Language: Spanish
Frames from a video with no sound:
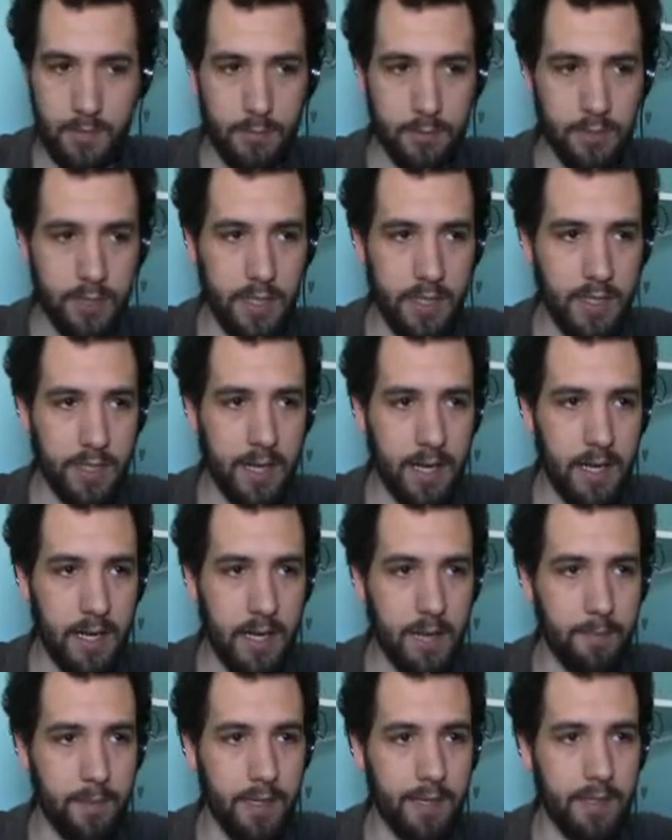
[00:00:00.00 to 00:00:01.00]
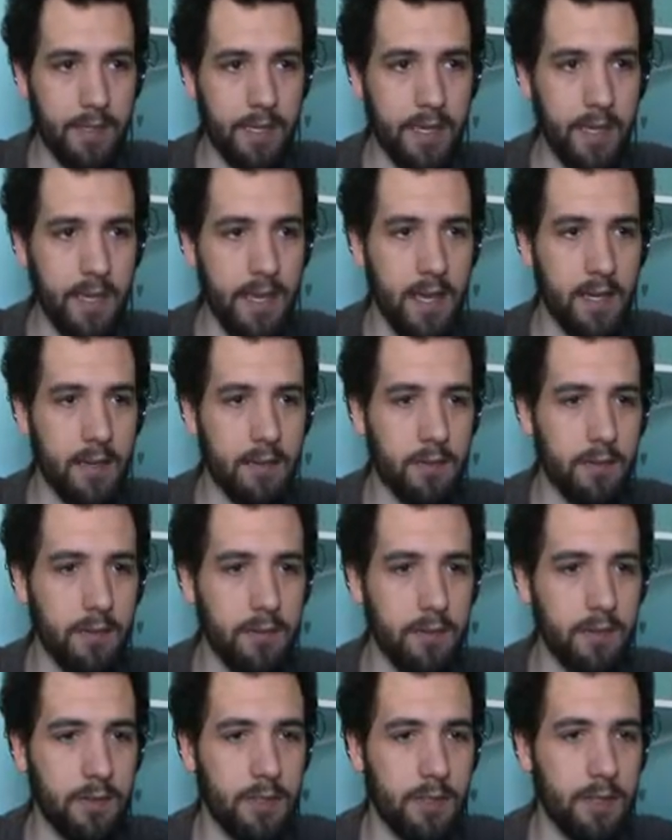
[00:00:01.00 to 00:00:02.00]
vamos a girar la pantalla.
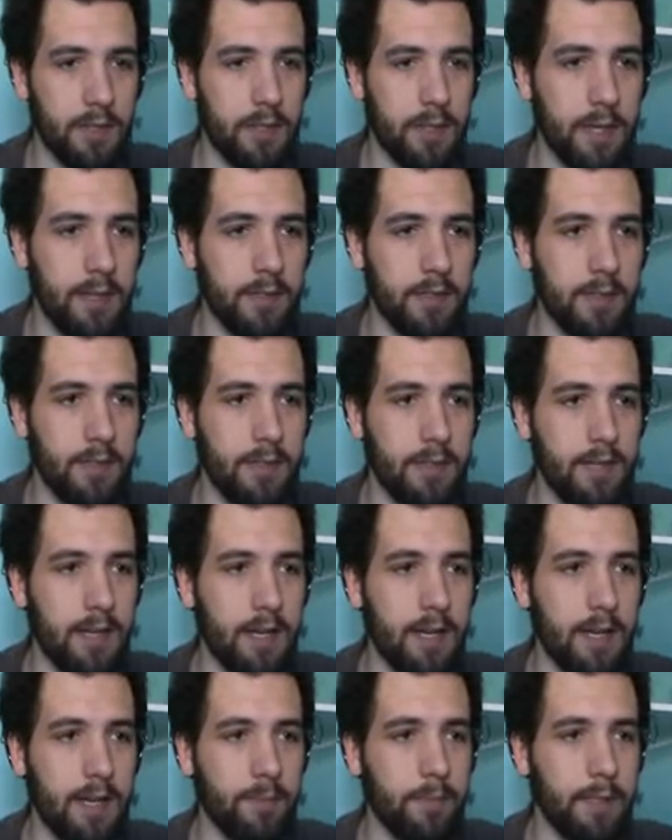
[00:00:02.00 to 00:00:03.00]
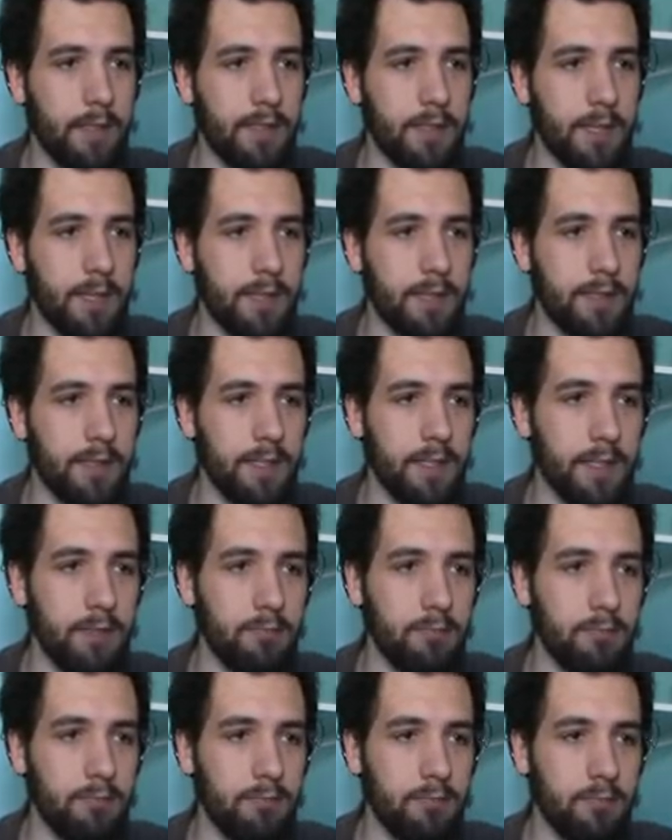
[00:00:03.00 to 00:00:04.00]
Nos interesa tener la pantalla
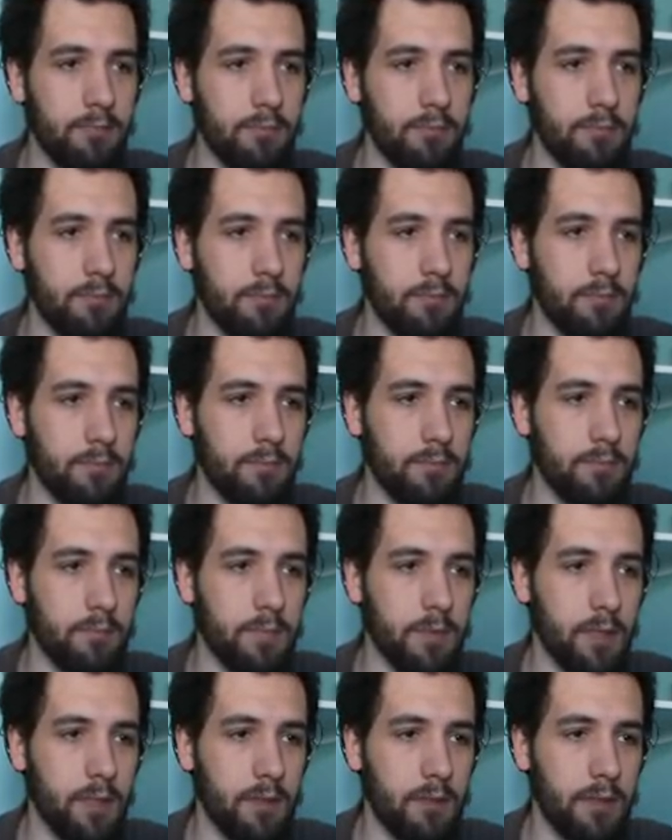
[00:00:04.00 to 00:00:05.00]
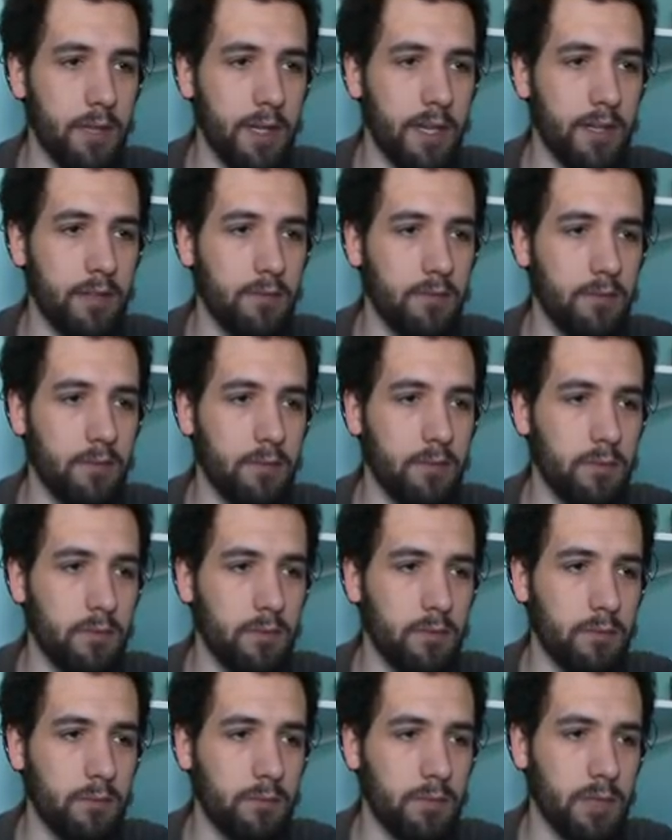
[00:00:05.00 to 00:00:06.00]
así. Creo.
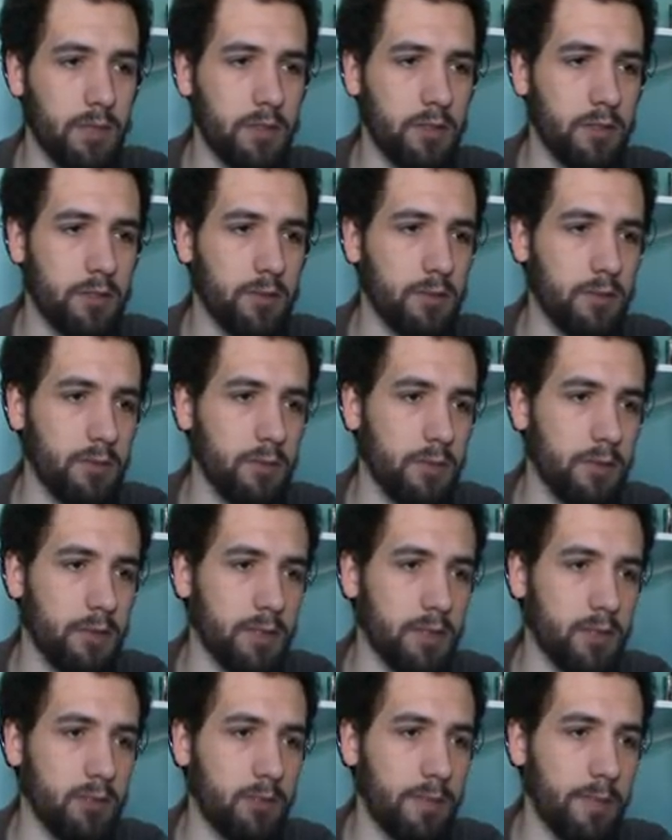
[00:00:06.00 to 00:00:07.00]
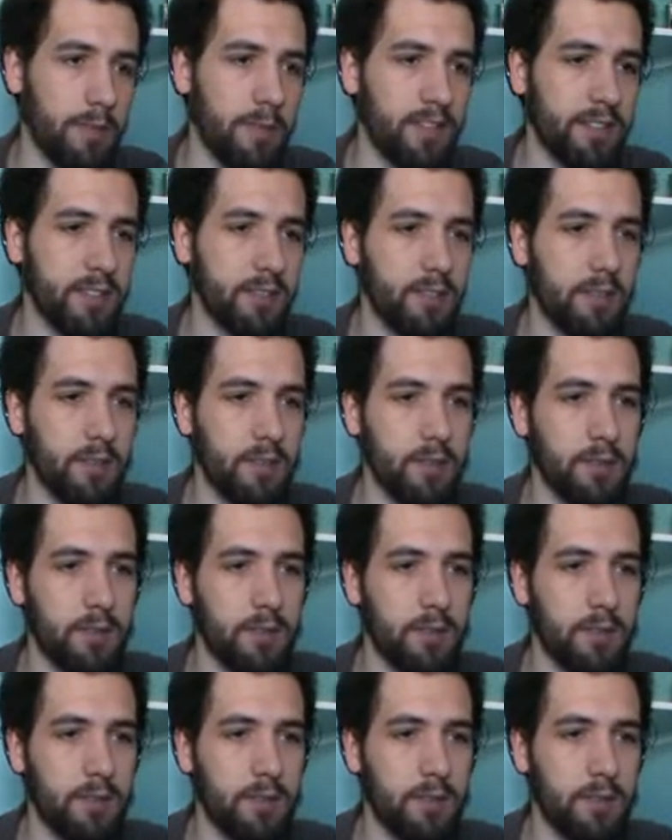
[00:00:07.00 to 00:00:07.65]
Bueno, no, se ocupa más.